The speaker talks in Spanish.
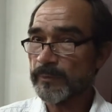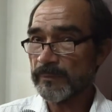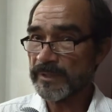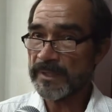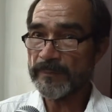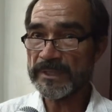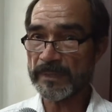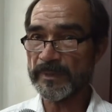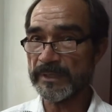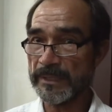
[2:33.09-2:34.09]
pues, mitad,
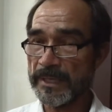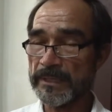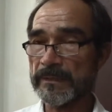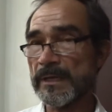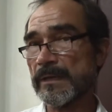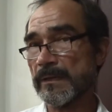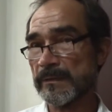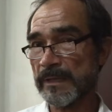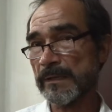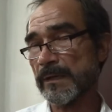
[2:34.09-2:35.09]
mitad, para que nadie
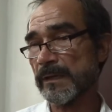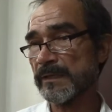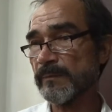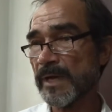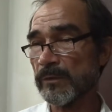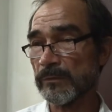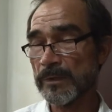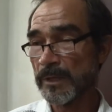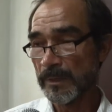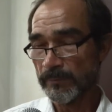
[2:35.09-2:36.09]
salga, lastimado,
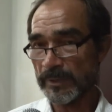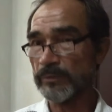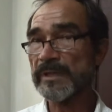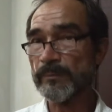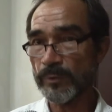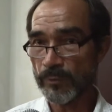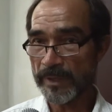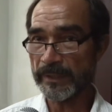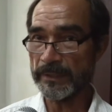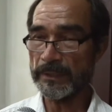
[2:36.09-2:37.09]
pero tampoco
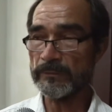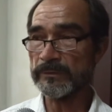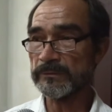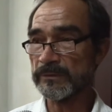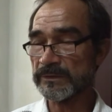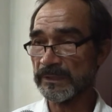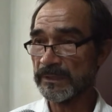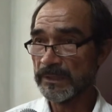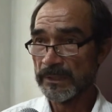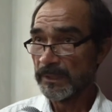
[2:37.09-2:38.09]
ha querido. Entonces,
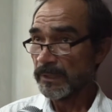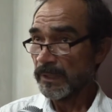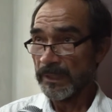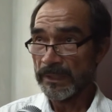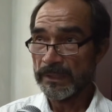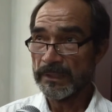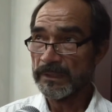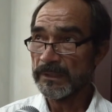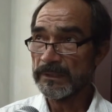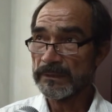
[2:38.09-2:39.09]

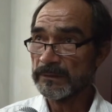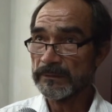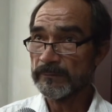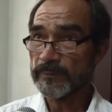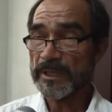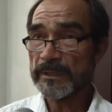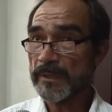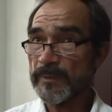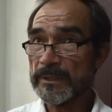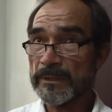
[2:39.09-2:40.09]
eh,
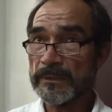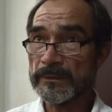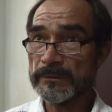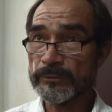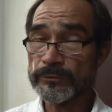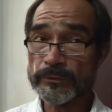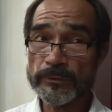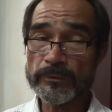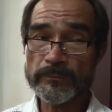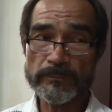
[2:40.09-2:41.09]
prácticamente
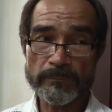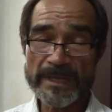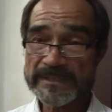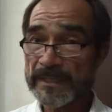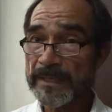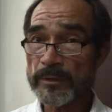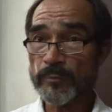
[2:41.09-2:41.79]
nosotros más allá